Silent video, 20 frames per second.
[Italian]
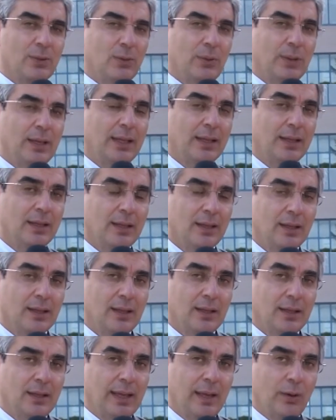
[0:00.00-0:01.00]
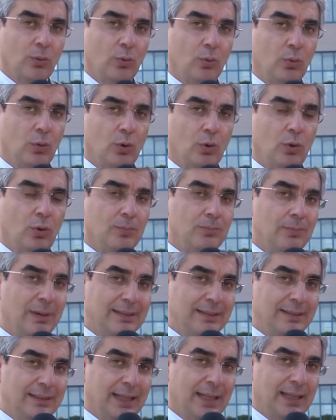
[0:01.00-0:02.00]
qui che è un luogo
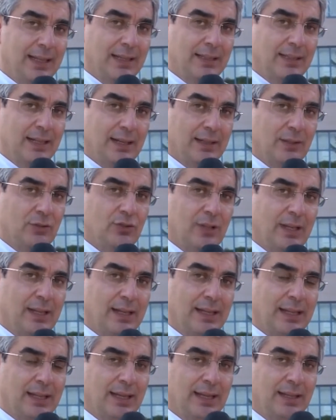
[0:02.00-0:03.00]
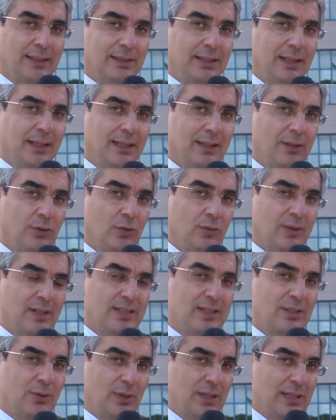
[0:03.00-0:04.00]
bandiera della ricerca e
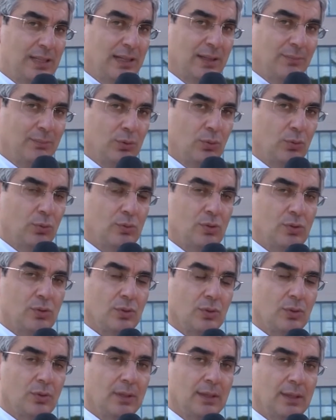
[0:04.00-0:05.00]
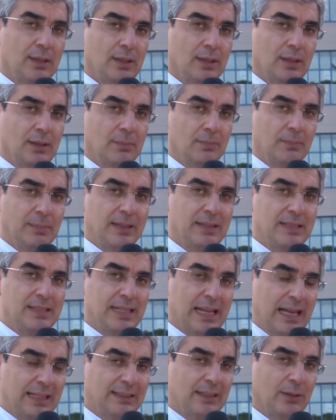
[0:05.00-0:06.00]
dell'innovazione dell'Abruzzo.
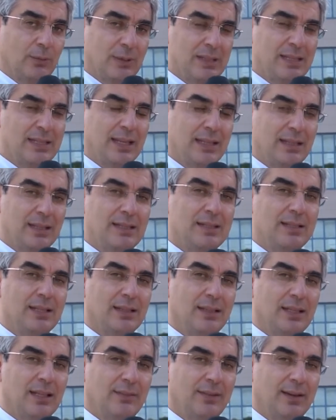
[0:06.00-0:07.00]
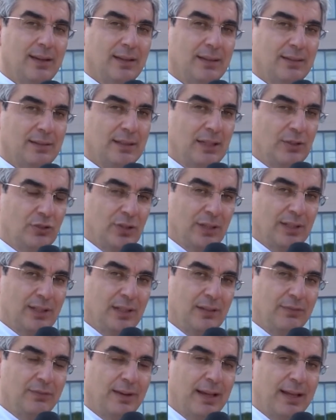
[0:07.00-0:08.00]
Pensata questa iniziativa
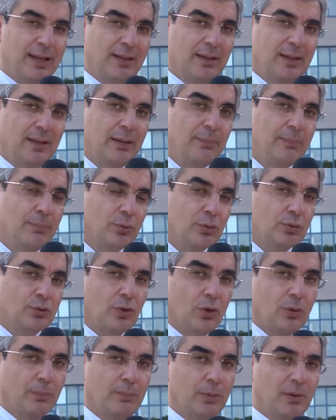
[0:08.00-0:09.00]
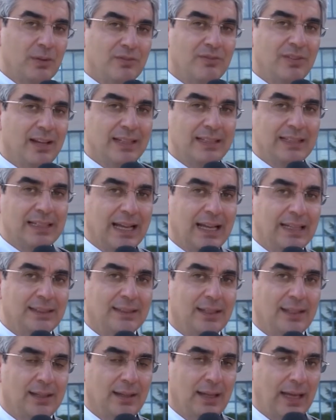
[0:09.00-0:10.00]
decenni fa e purtroppo
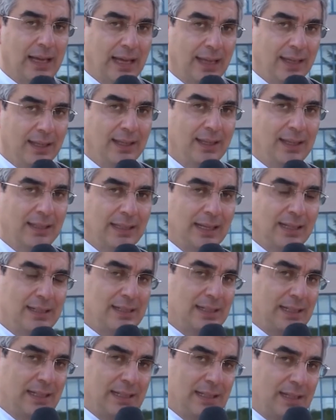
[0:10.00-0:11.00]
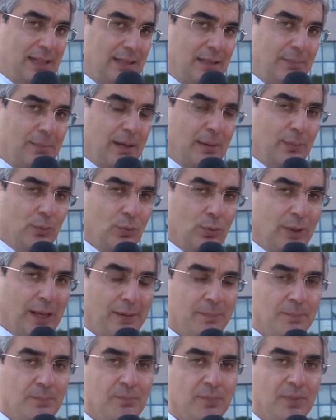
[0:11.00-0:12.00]
invalidata anche da assenza di
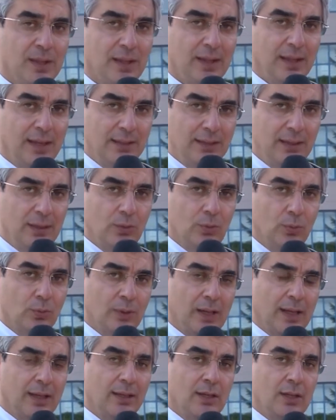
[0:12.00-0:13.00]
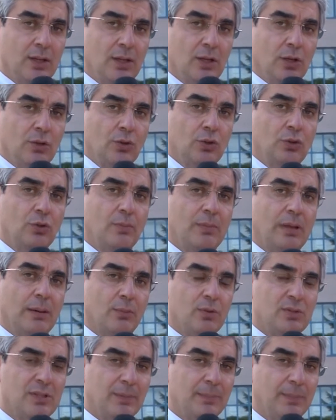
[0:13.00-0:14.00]
premura e di cura. Noi
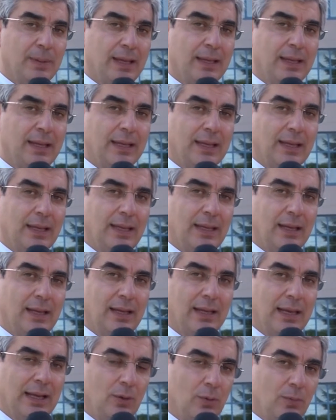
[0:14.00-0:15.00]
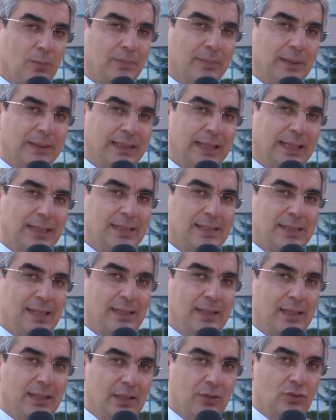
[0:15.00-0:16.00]
dobbiamo sapere che la competenza
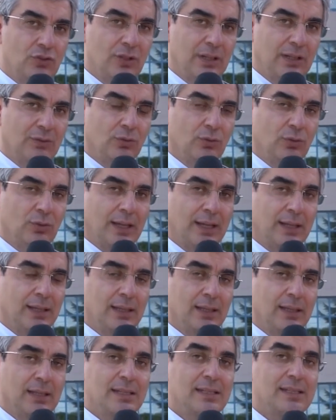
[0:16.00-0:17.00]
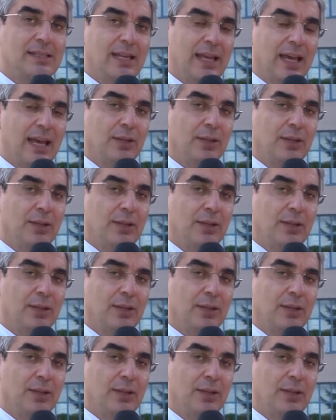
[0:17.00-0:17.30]
di chi ci lavora, se